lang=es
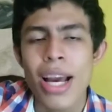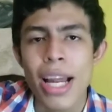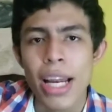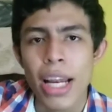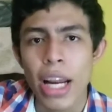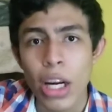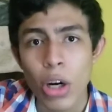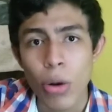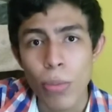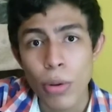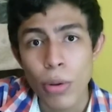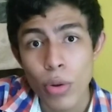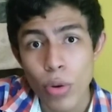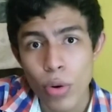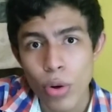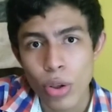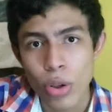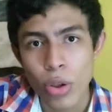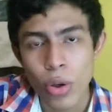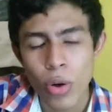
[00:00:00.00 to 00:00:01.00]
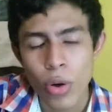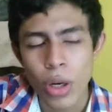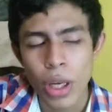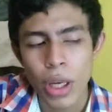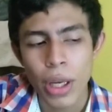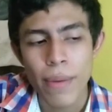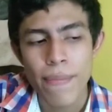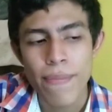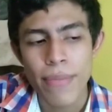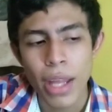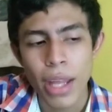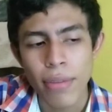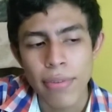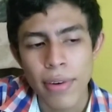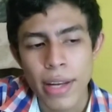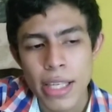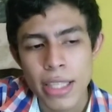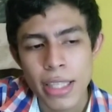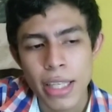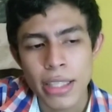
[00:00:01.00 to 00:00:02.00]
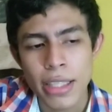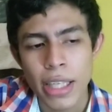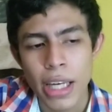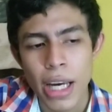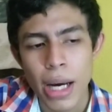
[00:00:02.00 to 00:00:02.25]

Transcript: Les recomiendo un corto en Netflix que se